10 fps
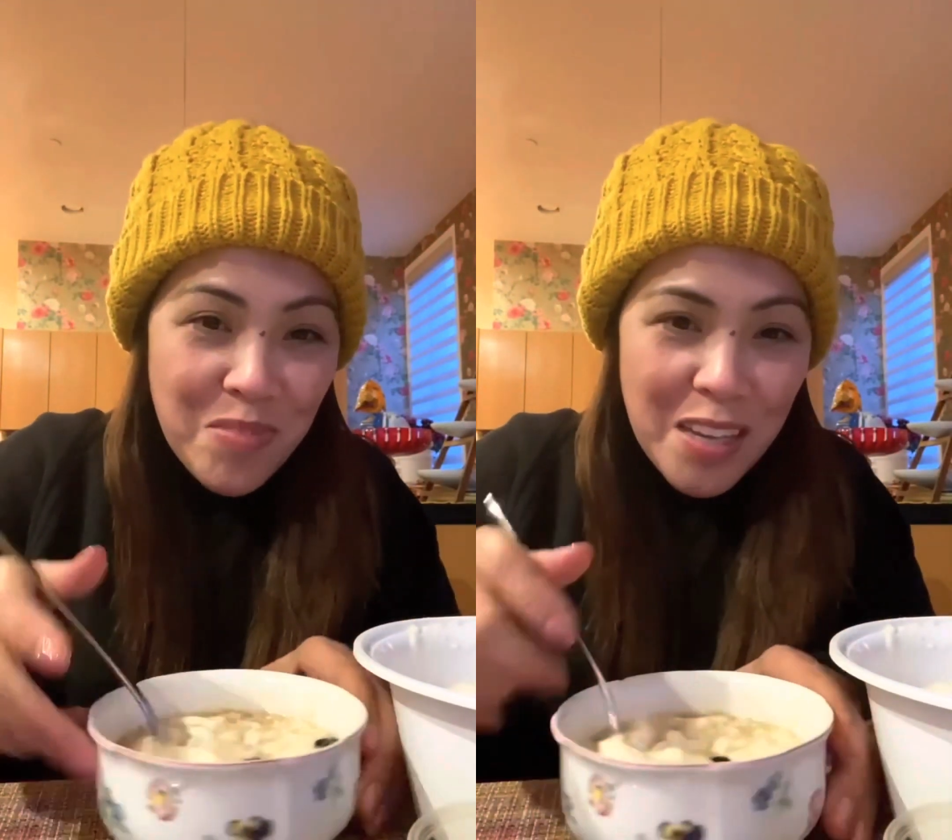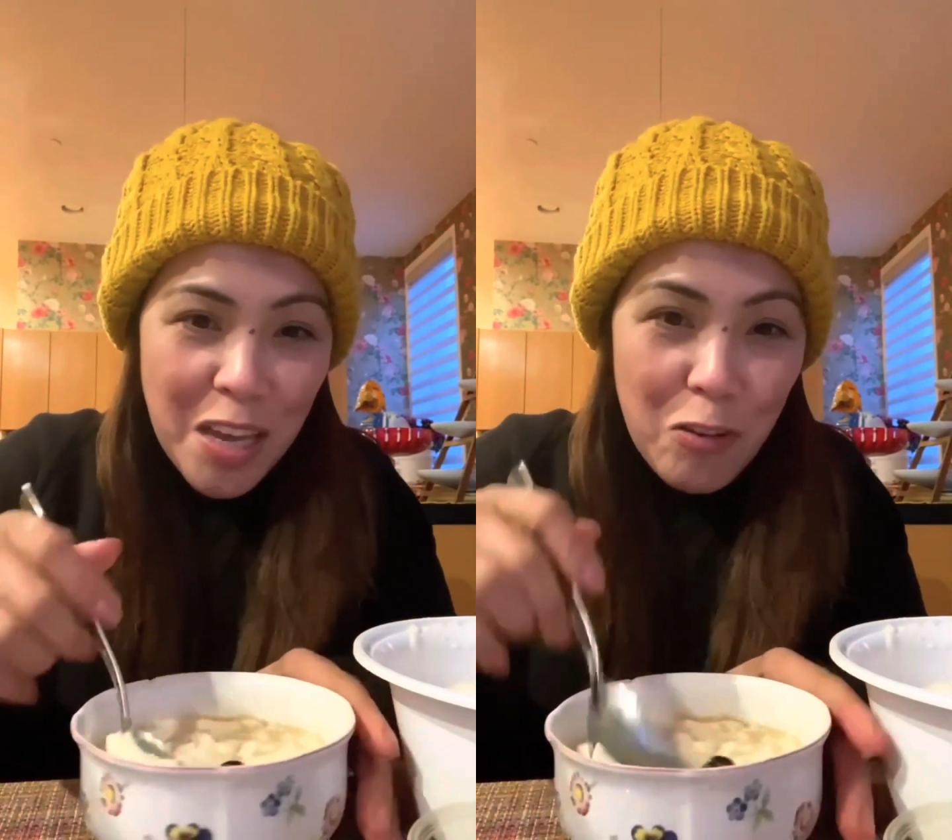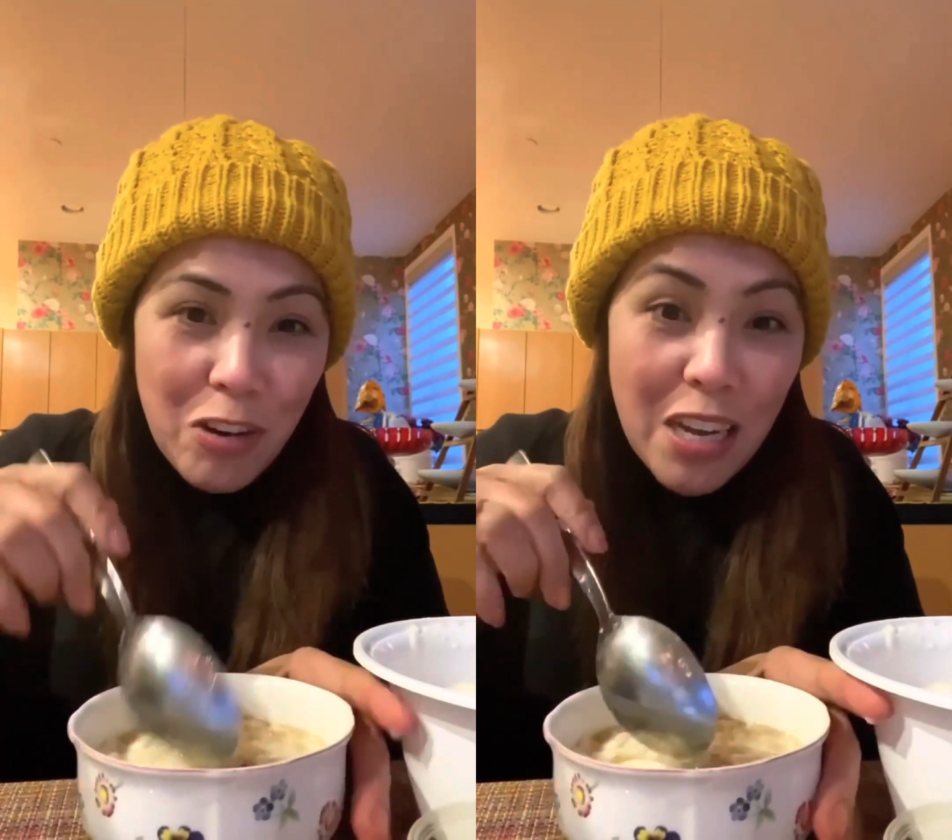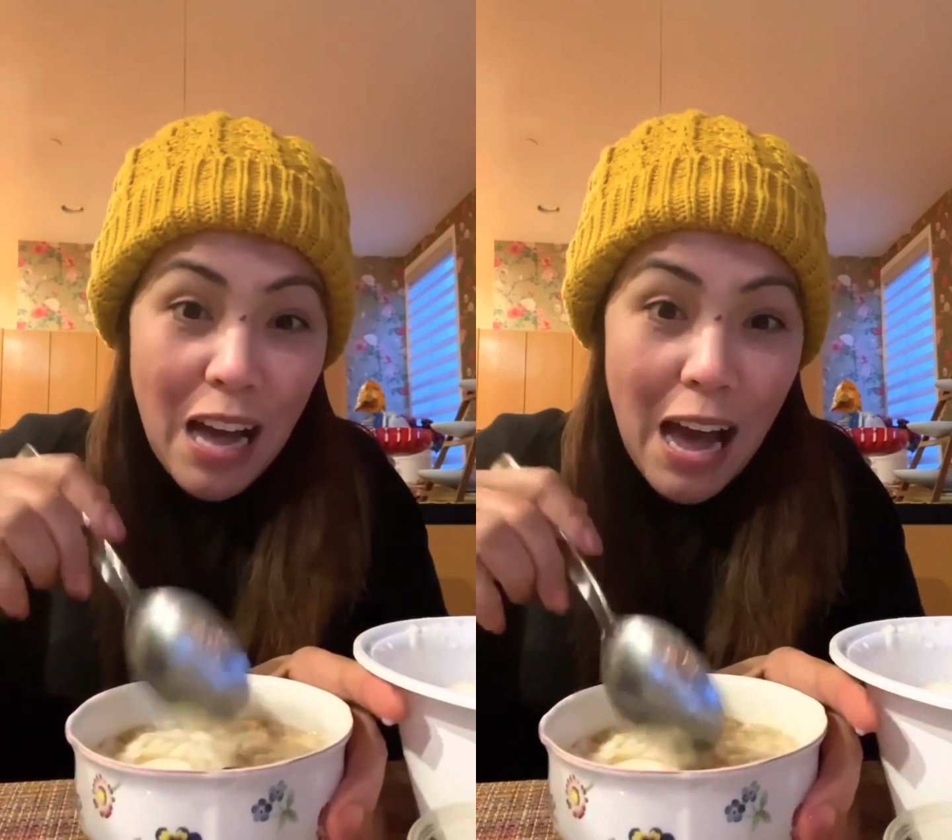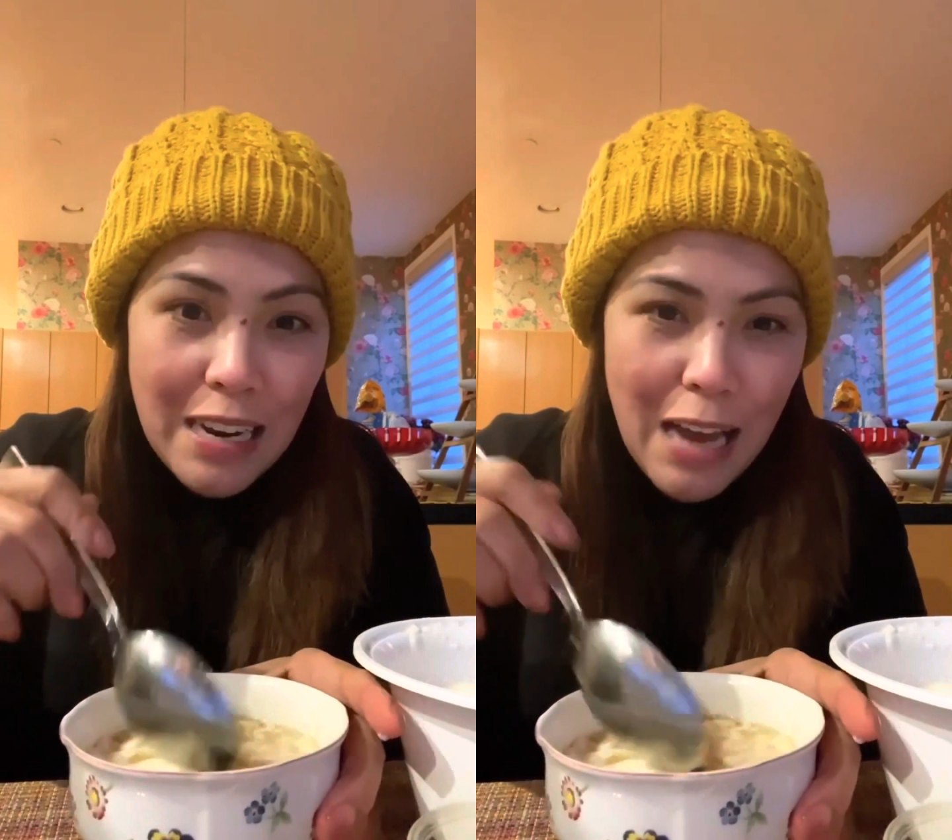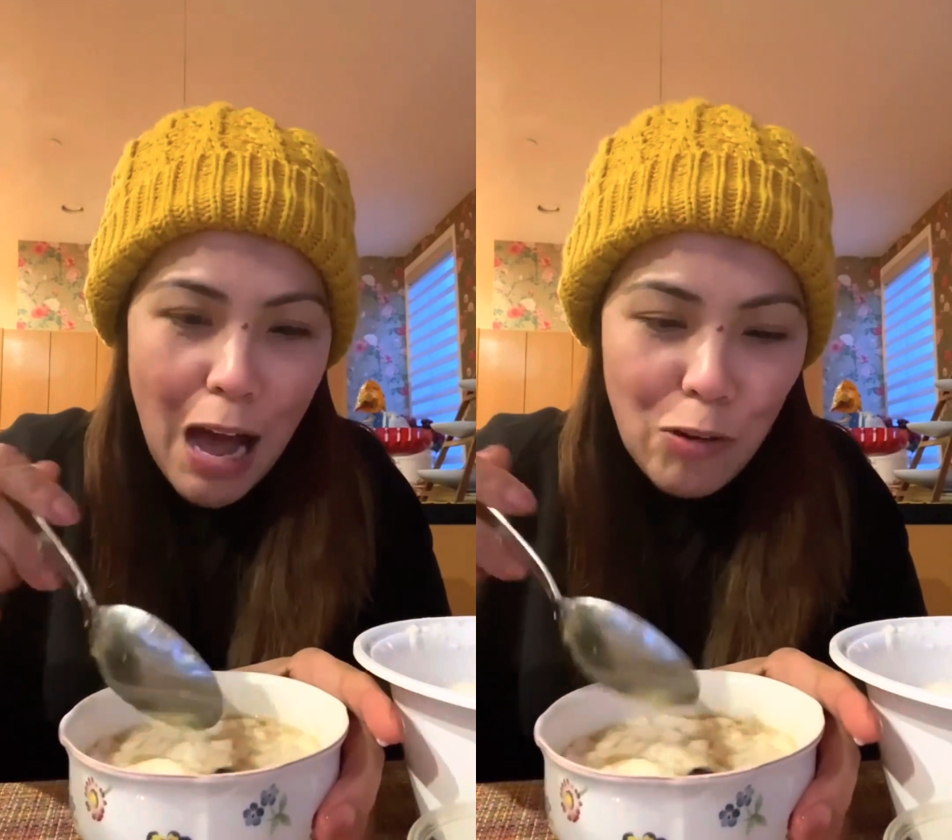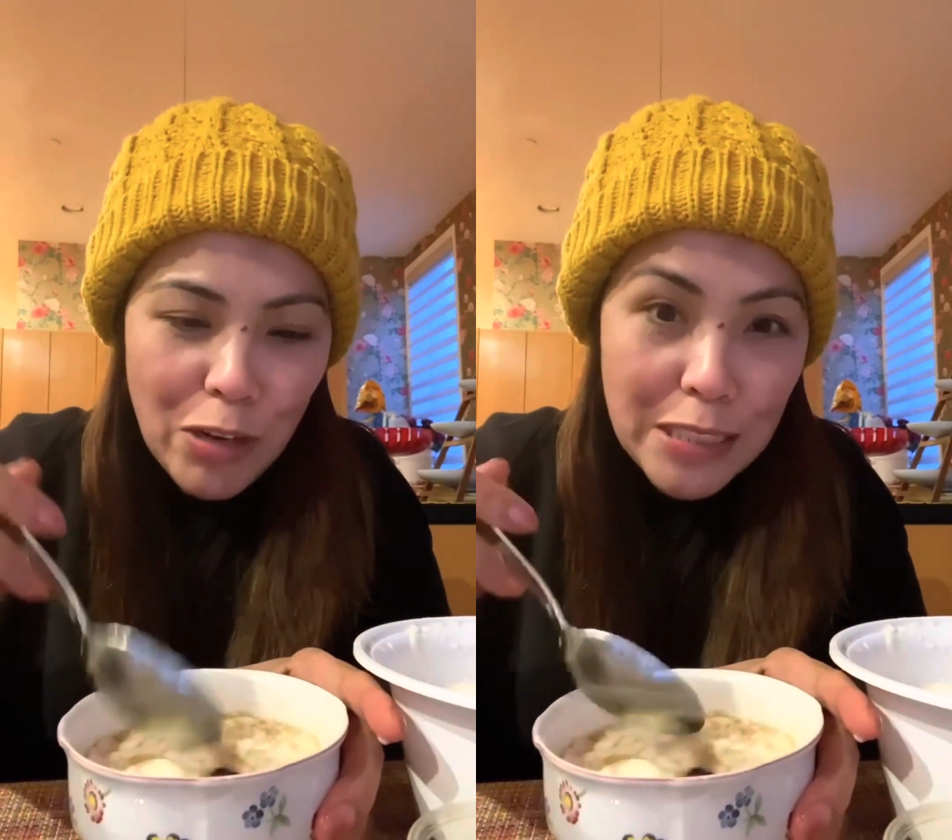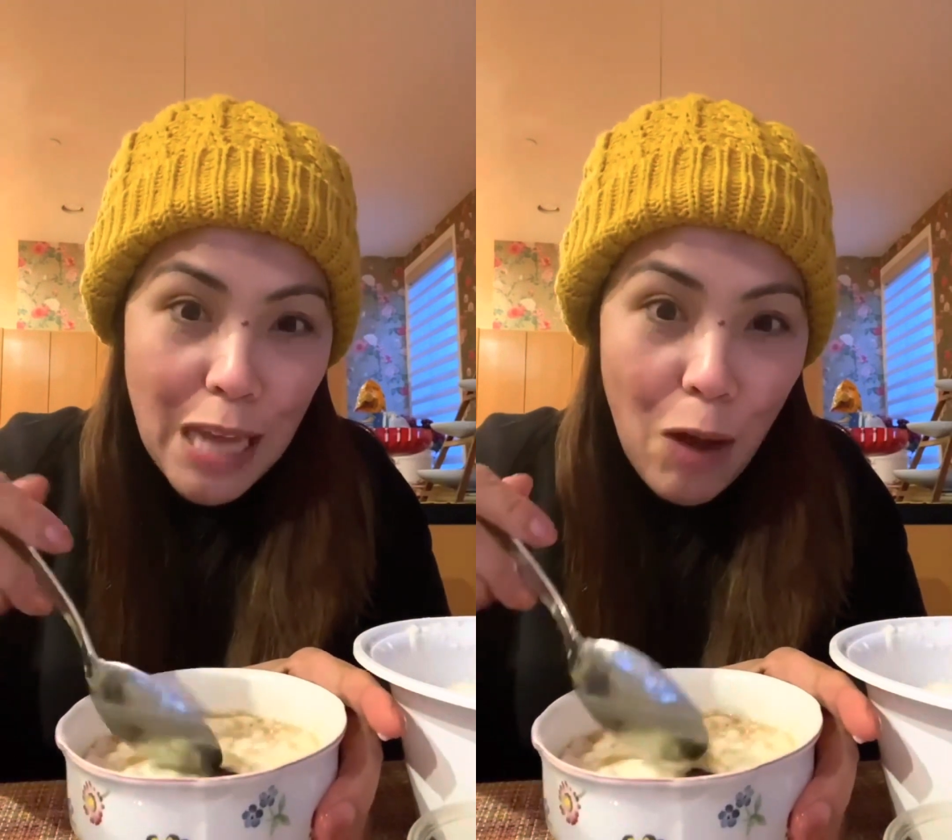Ngayon nagkakain na ako ng
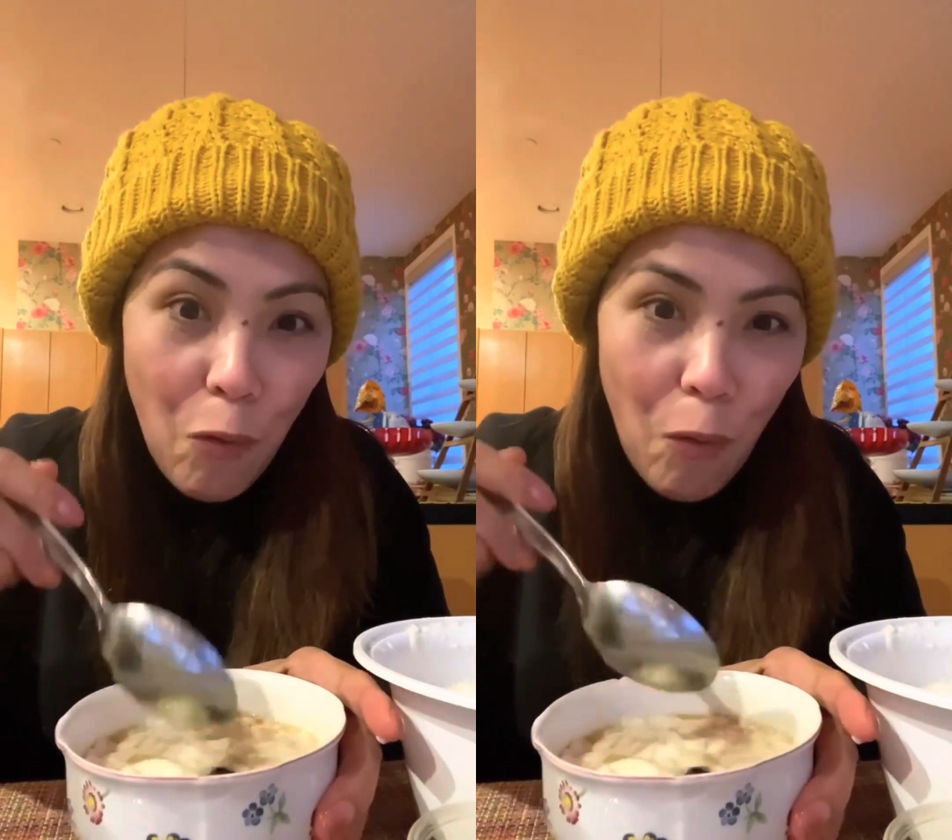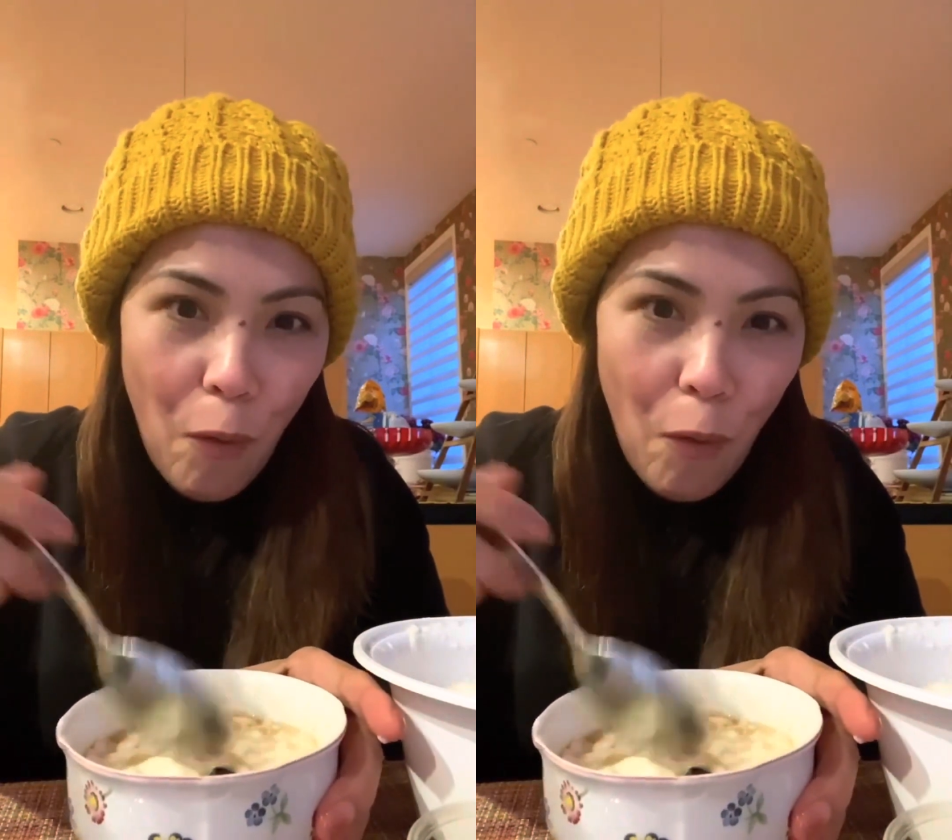taho.